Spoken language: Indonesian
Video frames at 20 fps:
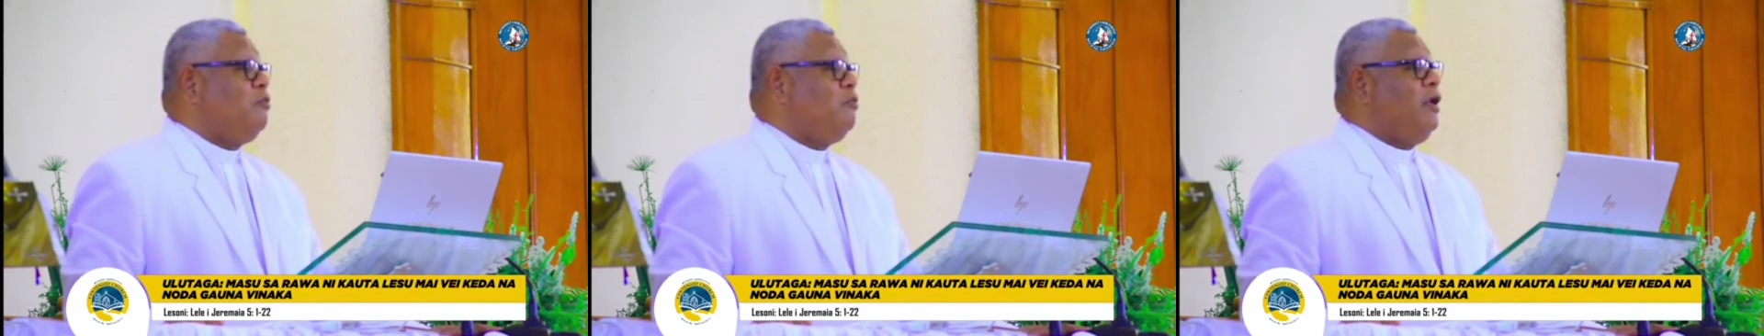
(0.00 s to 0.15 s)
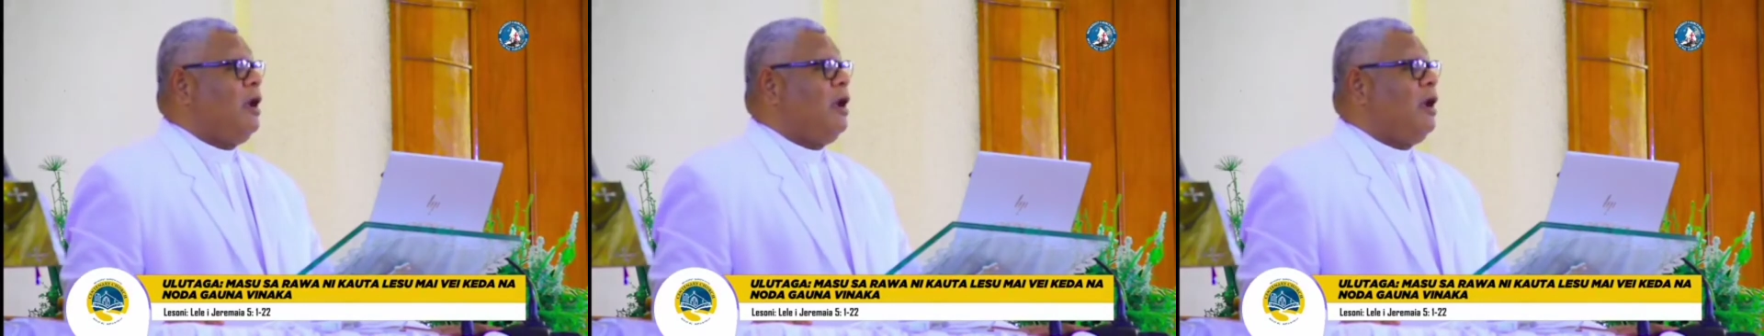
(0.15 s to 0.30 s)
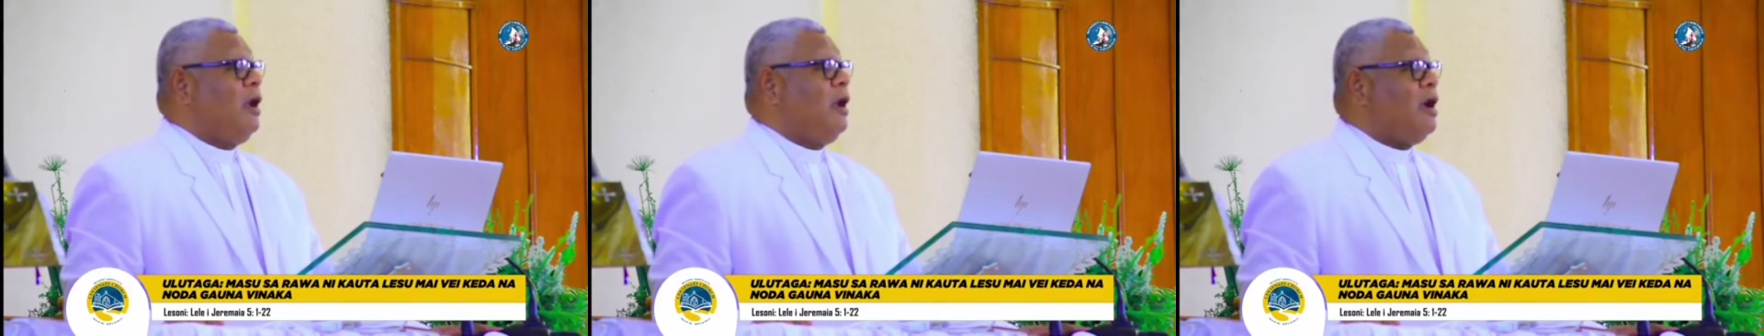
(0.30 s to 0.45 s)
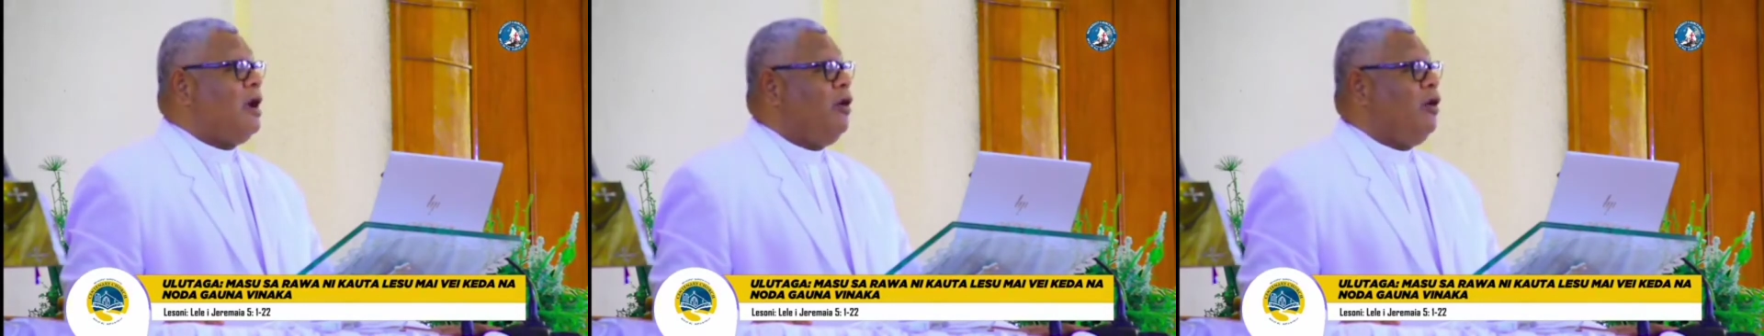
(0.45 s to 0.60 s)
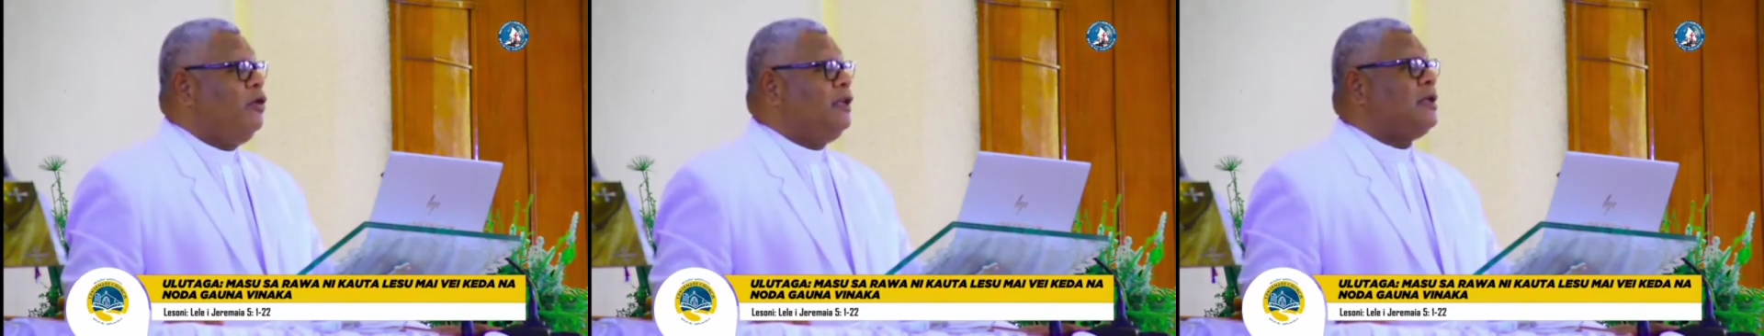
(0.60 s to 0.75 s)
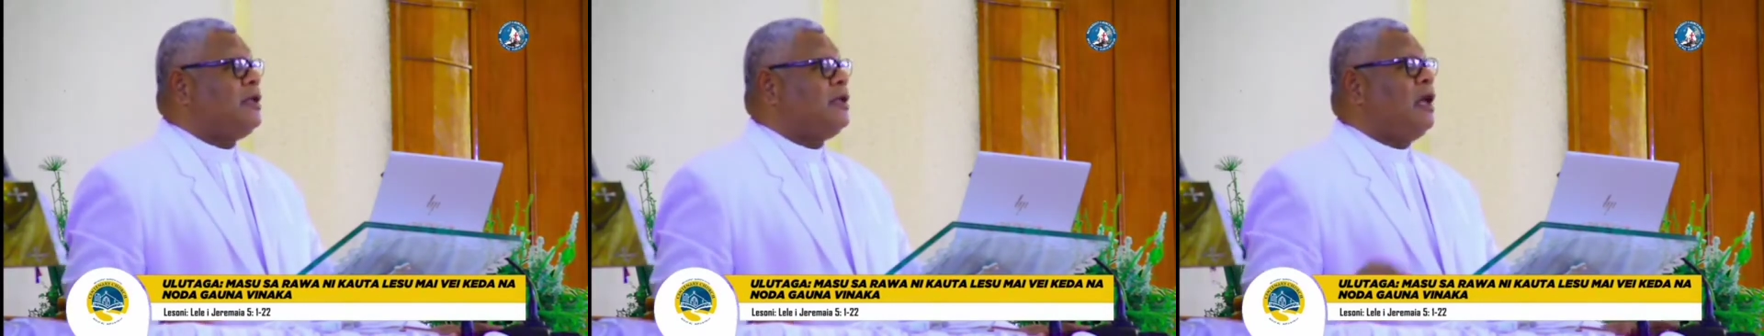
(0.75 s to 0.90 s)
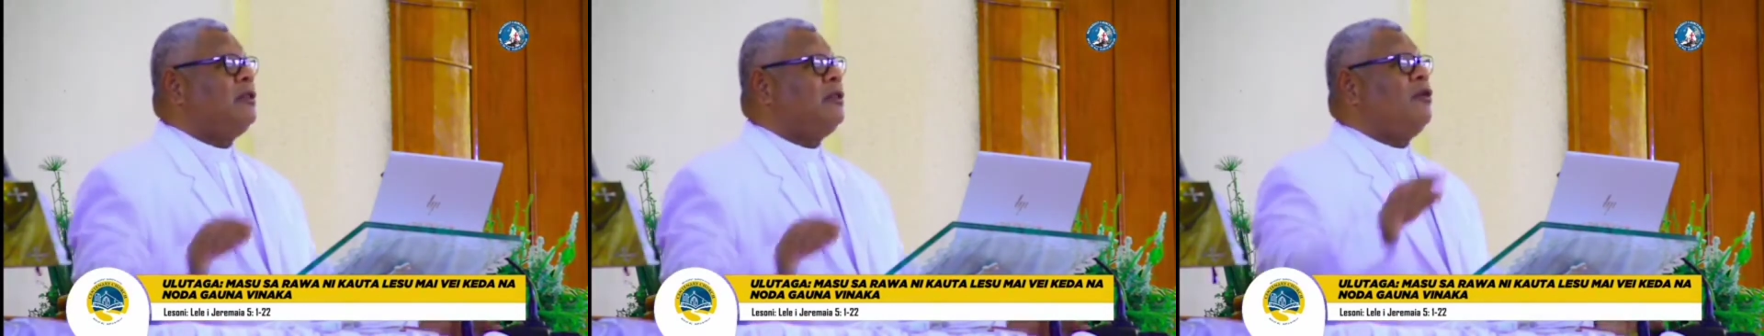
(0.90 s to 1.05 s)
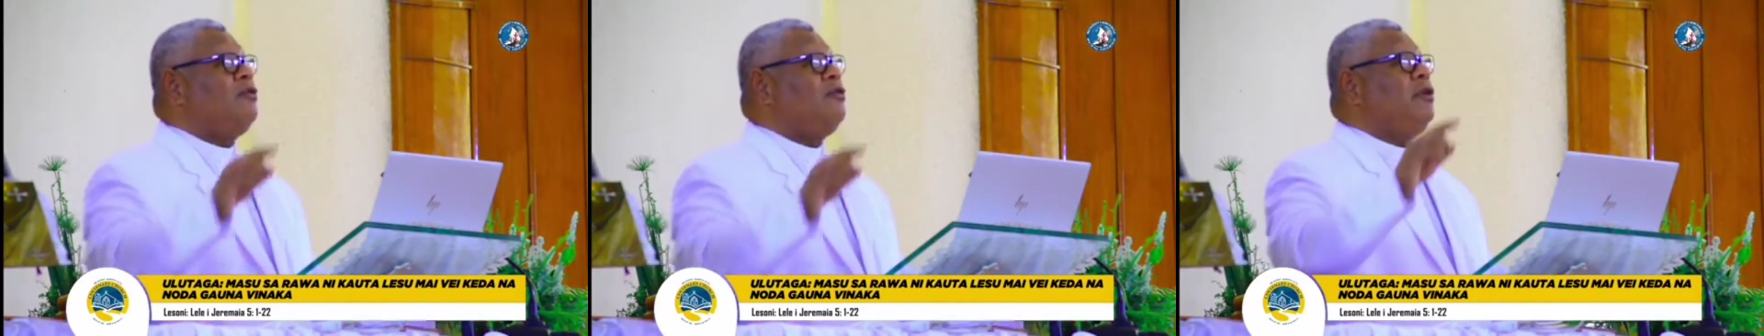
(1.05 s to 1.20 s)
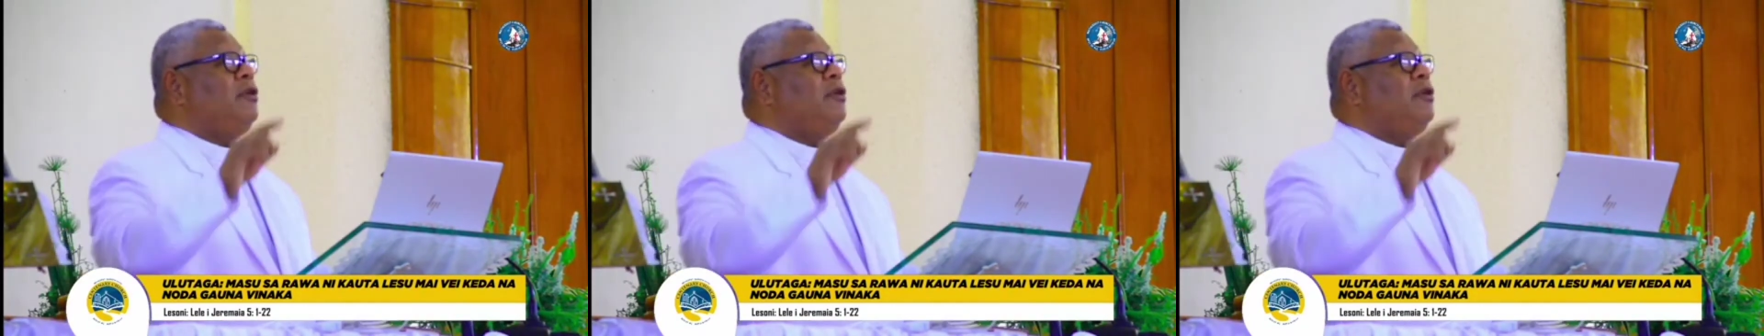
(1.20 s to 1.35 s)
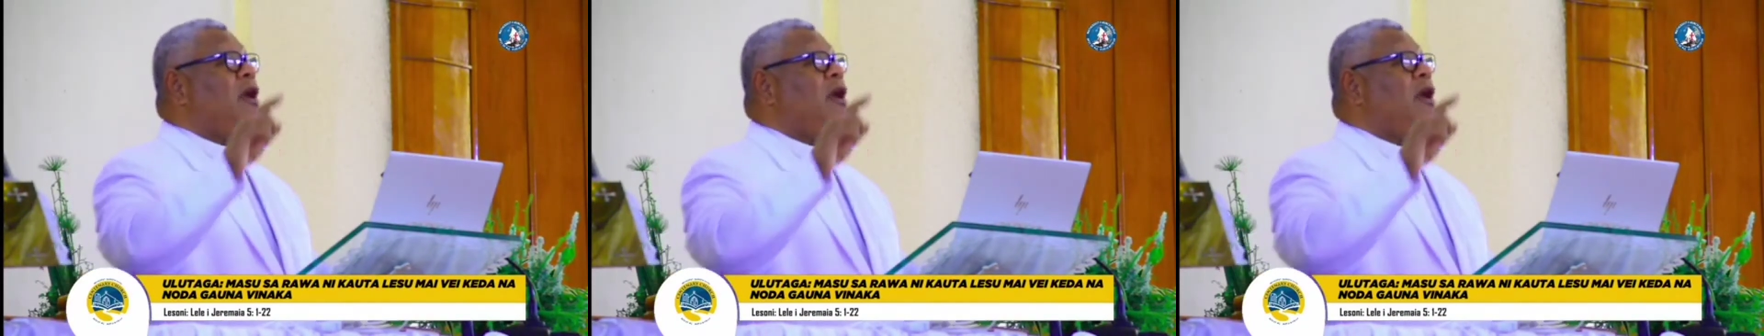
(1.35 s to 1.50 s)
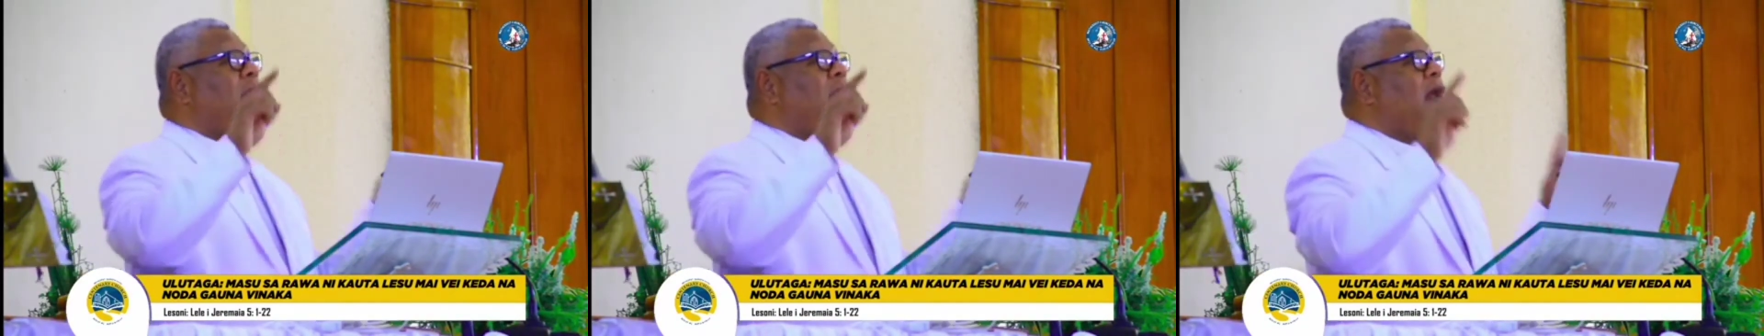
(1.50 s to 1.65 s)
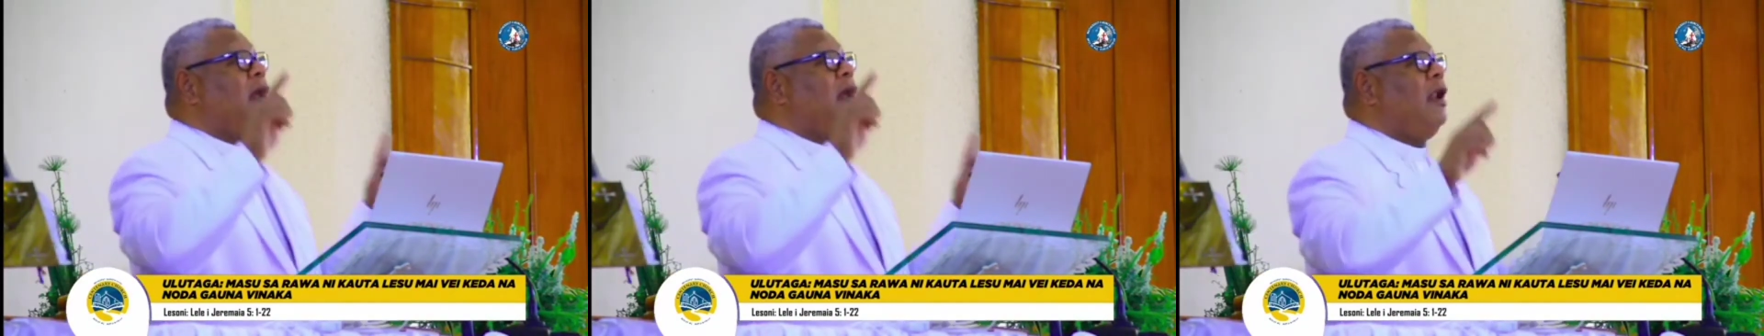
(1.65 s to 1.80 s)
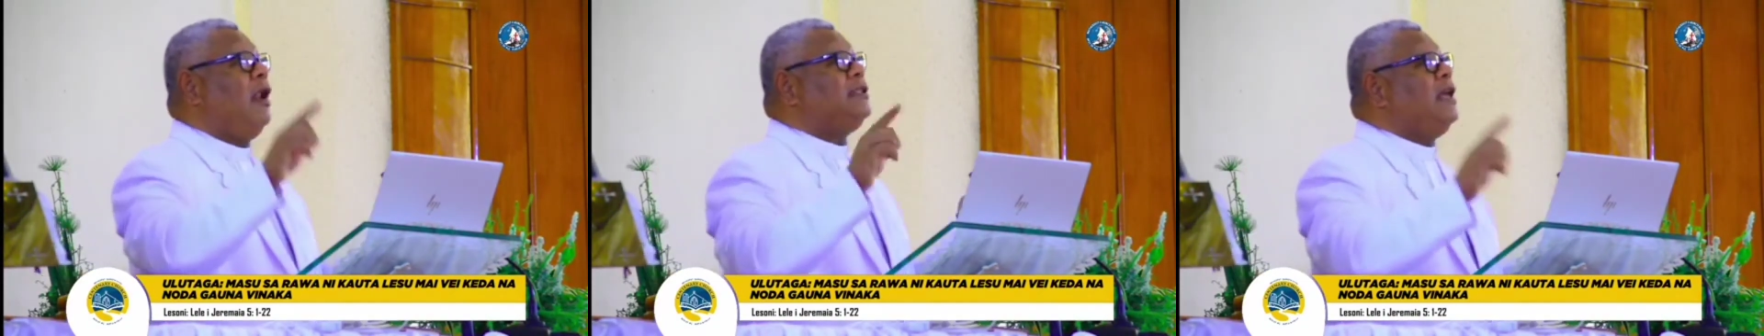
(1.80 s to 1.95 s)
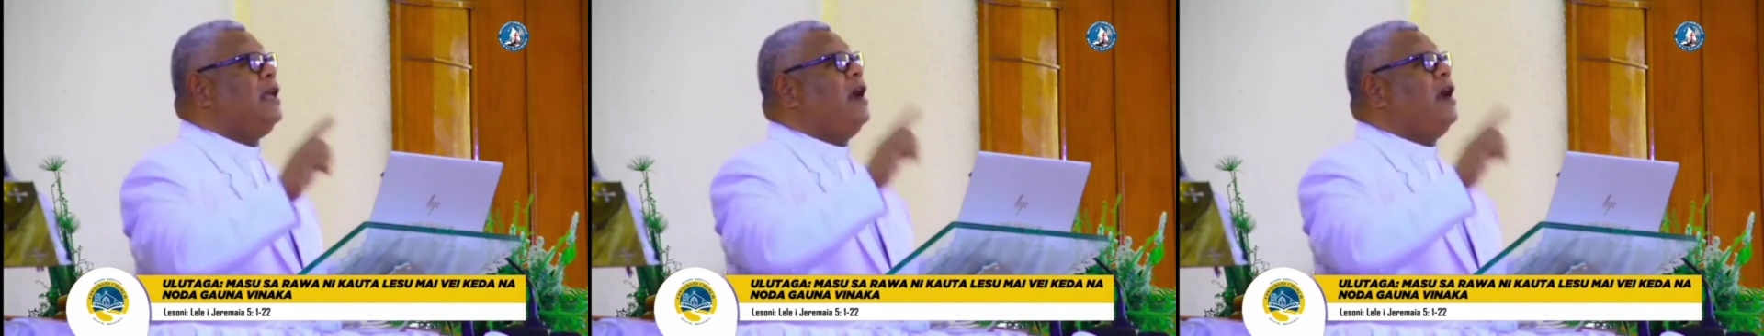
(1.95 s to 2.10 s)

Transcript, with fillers: kemuni na kalau kuni sandau ya la ya